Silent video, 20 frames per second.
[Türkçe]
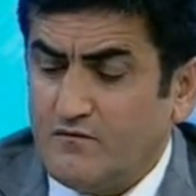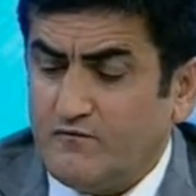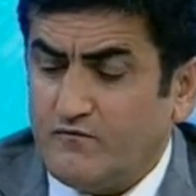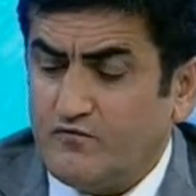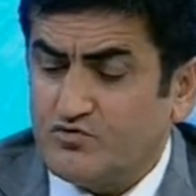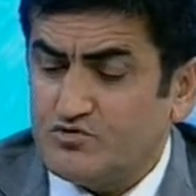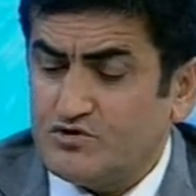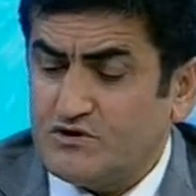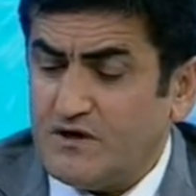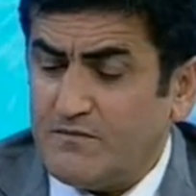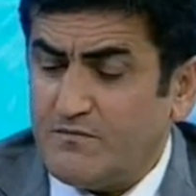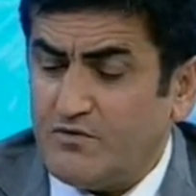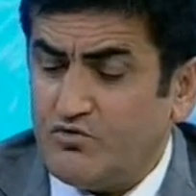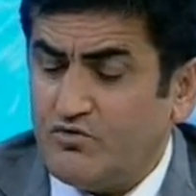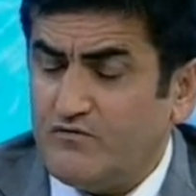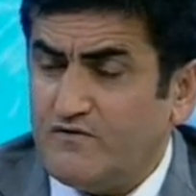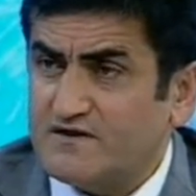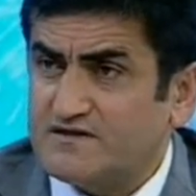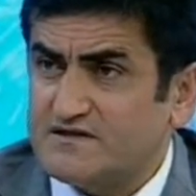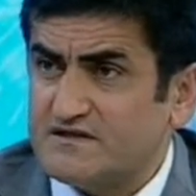Fushiyama
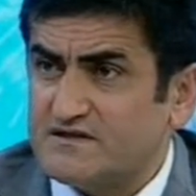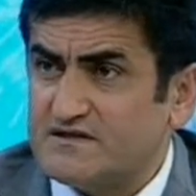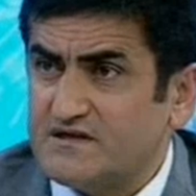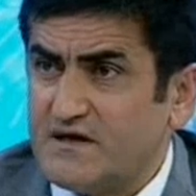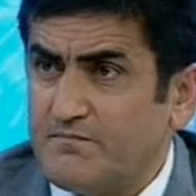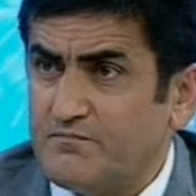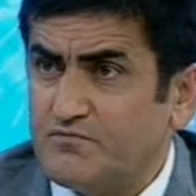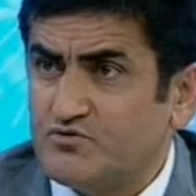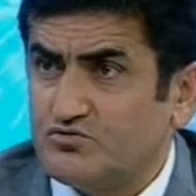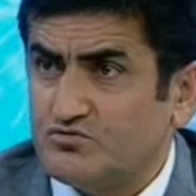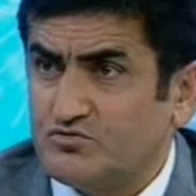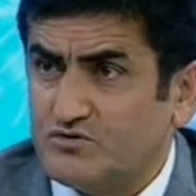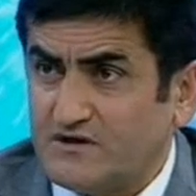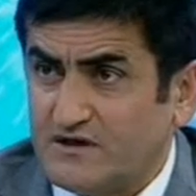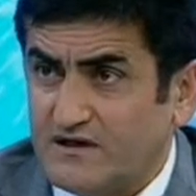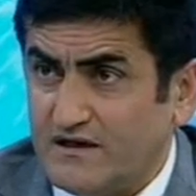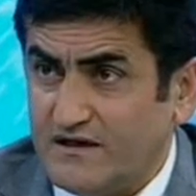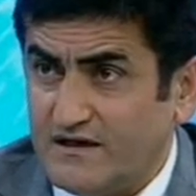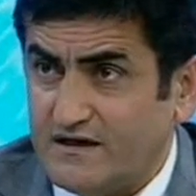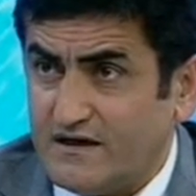Üniversitesi'nin yapmış olduğu
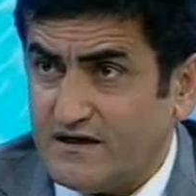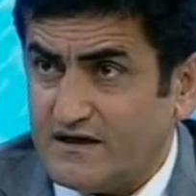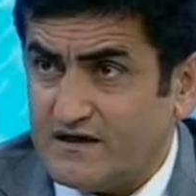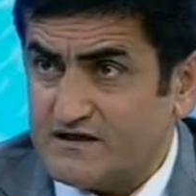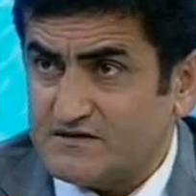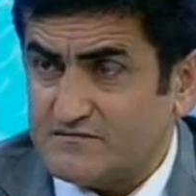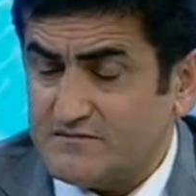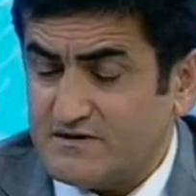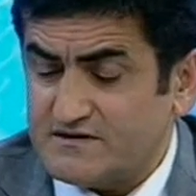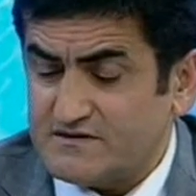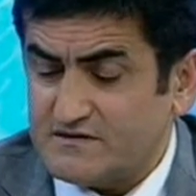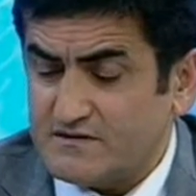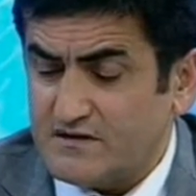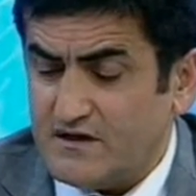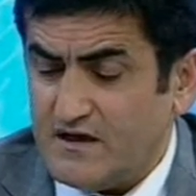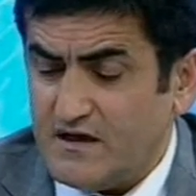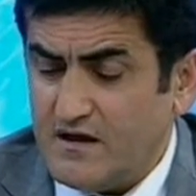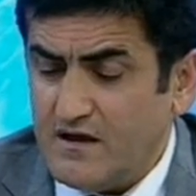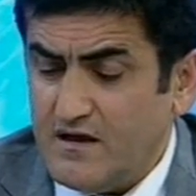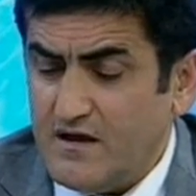klinik
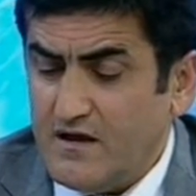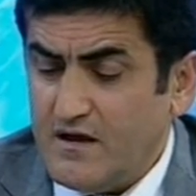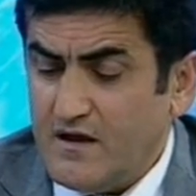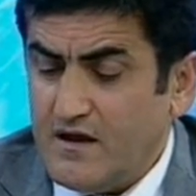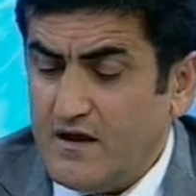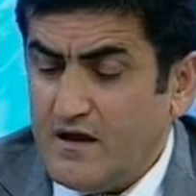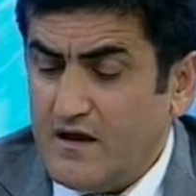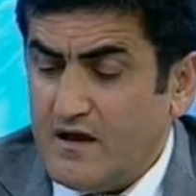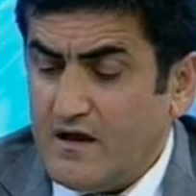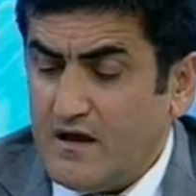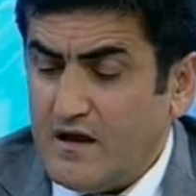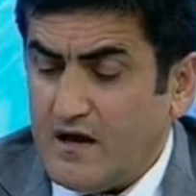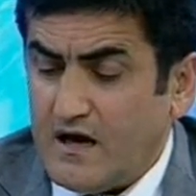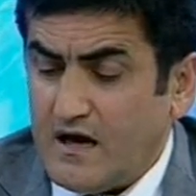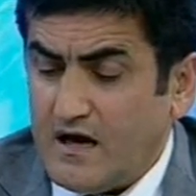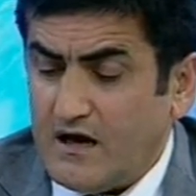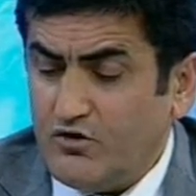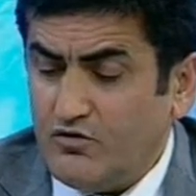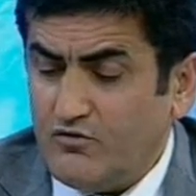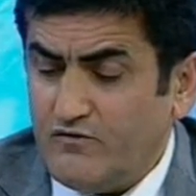araştırmasında
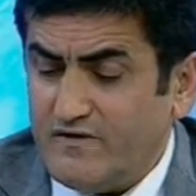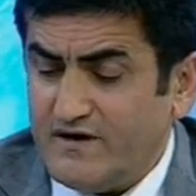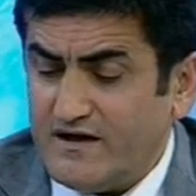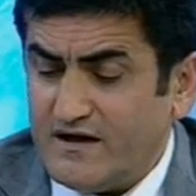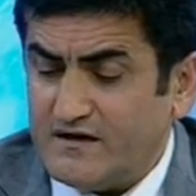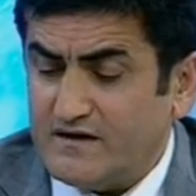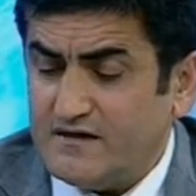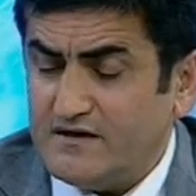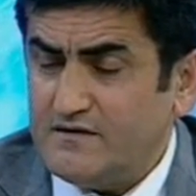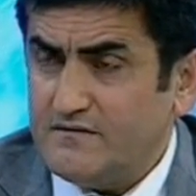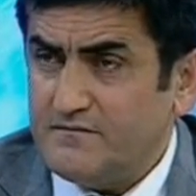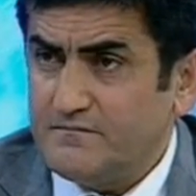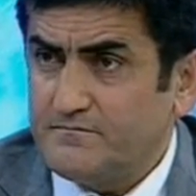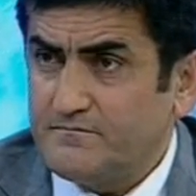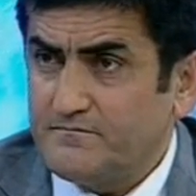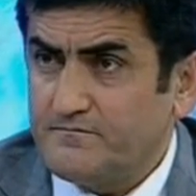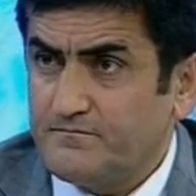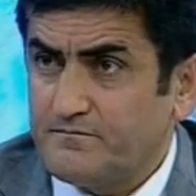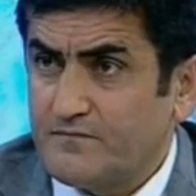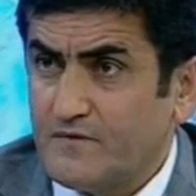aloe vera'nın
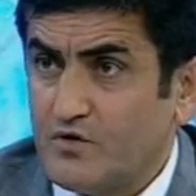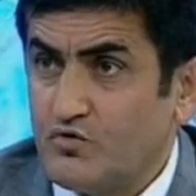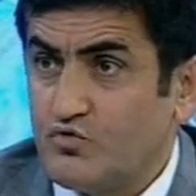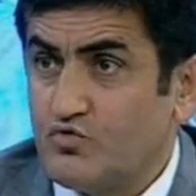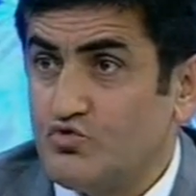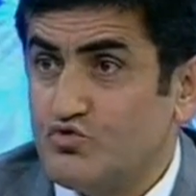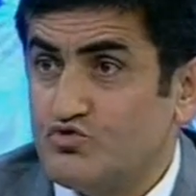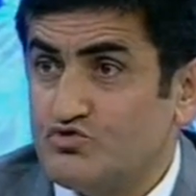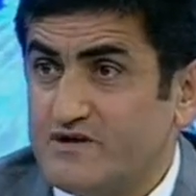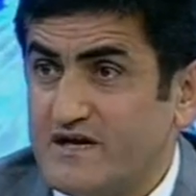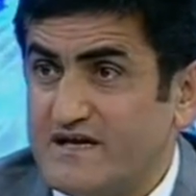hücre